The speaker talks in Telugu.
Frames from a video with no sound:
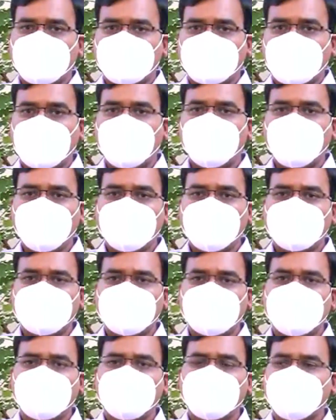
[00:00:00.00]
శాంపుల్
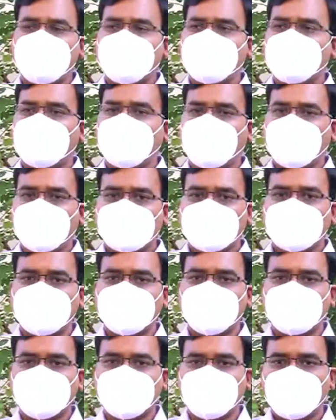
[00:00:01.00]
ఇచ్చిన దగ్గర నుంచి ఆ
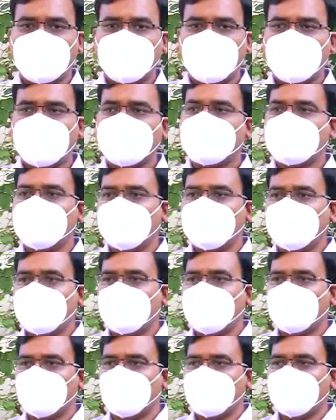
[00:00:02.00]
పర్సన్ యొక్క పరిస్థితి
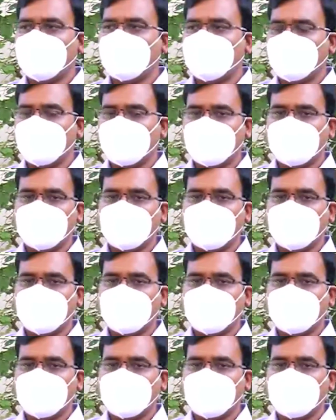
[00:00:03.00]
ఎలా ఉంది